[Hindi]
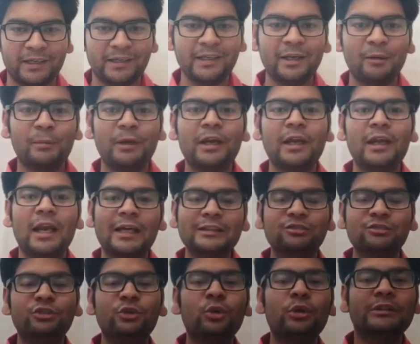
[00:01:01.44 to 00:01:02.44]
है ठीक है मैंने
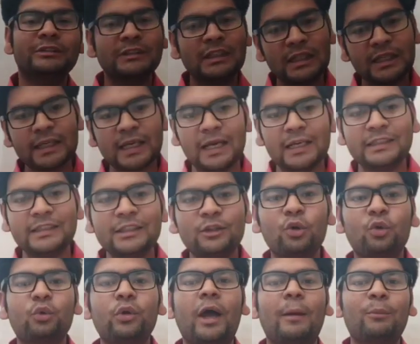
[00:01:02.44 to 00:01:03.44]
लास्ट वीडियो इसलिए निकाली थी
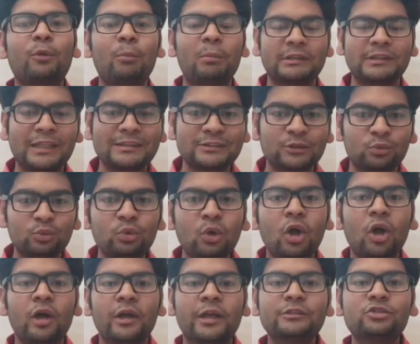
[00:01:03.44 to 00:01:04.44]
क्योंकि आपको बता सकूँ
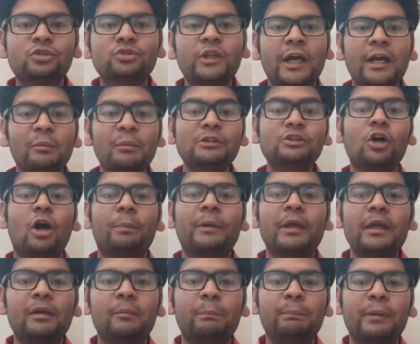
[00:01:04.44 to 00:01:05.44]
कि सोसाइटी में जो
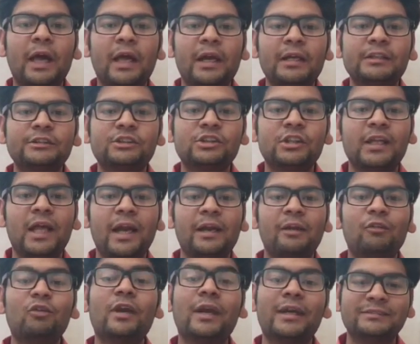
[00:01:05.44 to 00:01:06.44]
आपके प्यारे रिश्तेदार
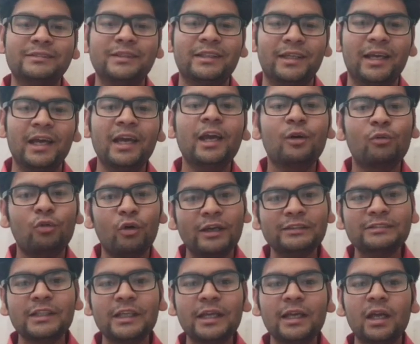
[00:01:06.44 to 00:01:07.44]
हैं वो कैसे हैं वो
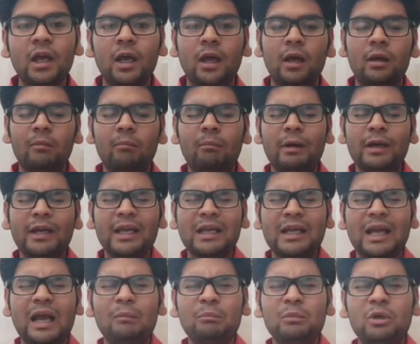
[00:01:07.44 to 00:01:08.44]
ऐसे ही एक
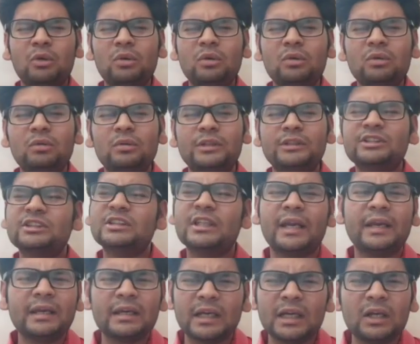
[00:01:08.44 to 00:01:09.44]
काम करो
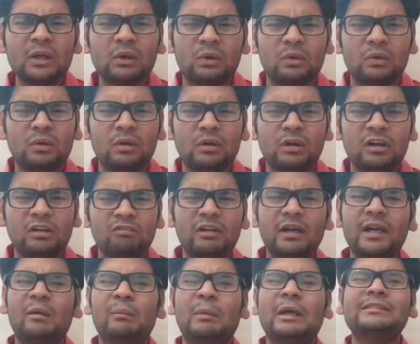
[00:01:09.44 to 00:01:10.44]
इंजीनियरिंग ले लो
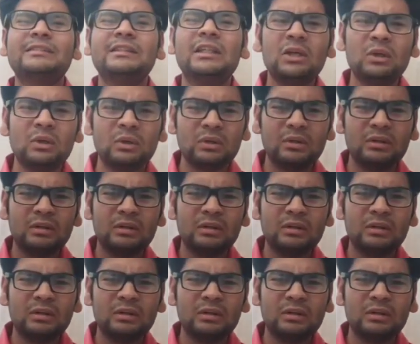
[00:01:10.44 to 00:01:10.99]
पढ़ना मैथ्स ले लो